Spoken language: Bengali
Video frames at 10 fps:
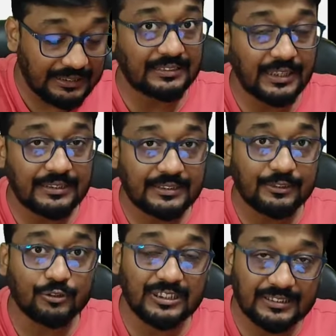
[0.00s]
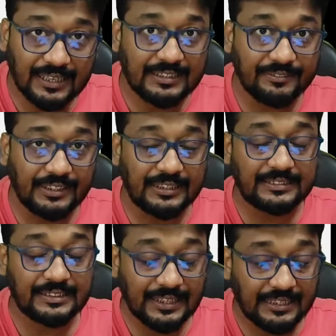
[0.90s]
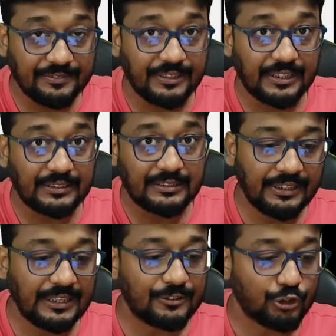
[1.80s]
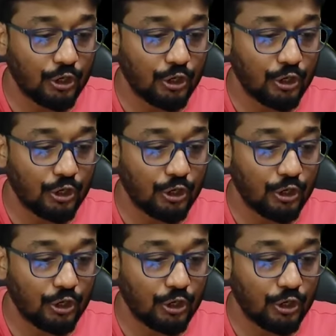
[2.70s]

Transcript: যাচাইকৃত যে সার্টিফিকেট সেই সার্টিফিকেট সার্টিফিকেট